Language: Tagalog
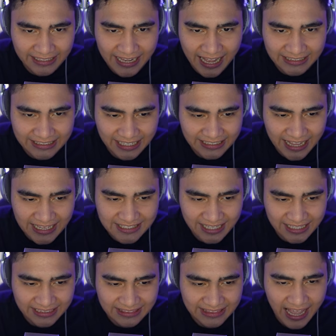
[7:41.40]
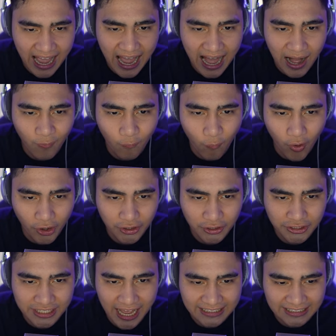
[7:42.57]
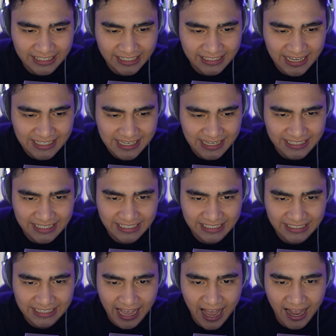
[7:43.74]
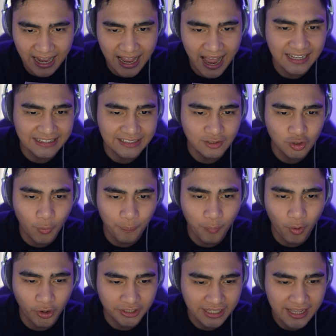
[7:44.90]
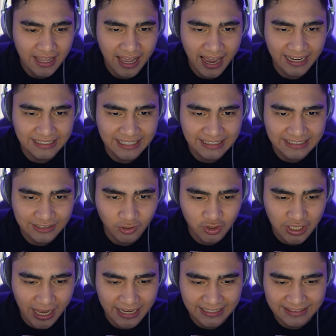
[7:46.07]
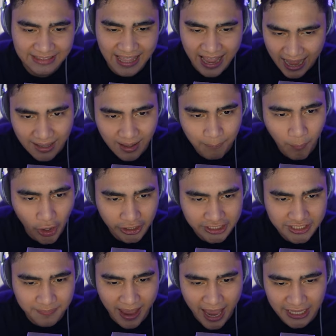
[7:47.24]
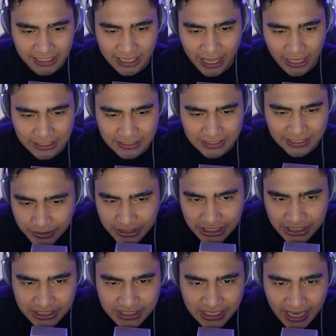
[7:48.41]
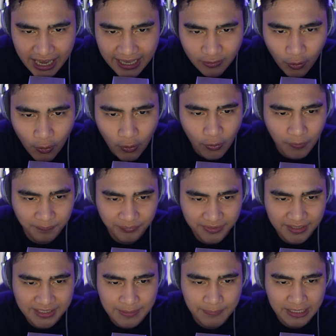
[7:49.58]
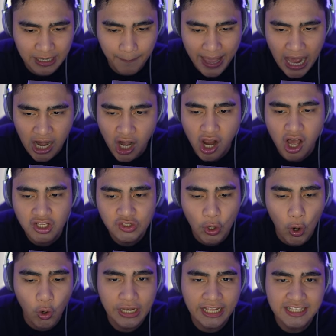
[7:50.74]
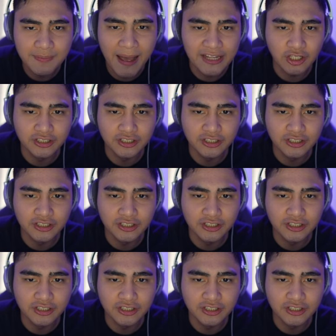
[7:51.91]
natin ay nasa gitna, ang warrior natin ay nasa gilid, ang ating support ay nandito sa gitna. Marksman, yes, cheese, eto, si Mirabel. So let's battle.